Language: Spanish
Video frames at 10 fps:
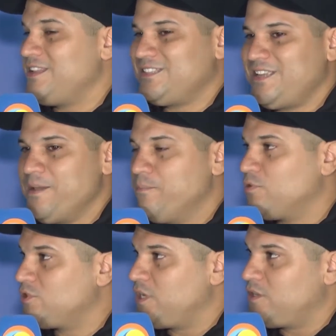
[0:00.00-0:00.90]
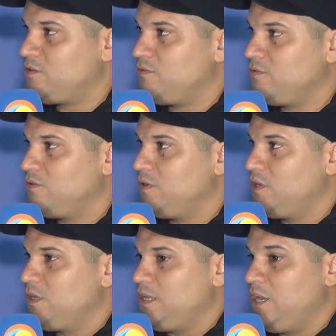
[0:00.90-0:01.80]
al 100%
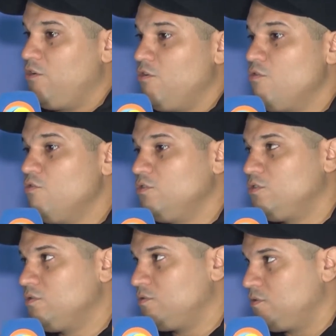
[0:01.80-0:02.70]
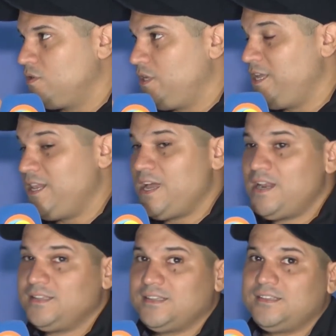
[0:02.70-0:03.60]
los gustos y las
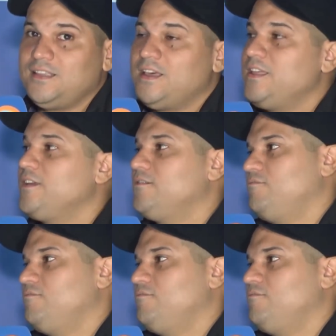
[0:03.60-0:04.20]
necesidades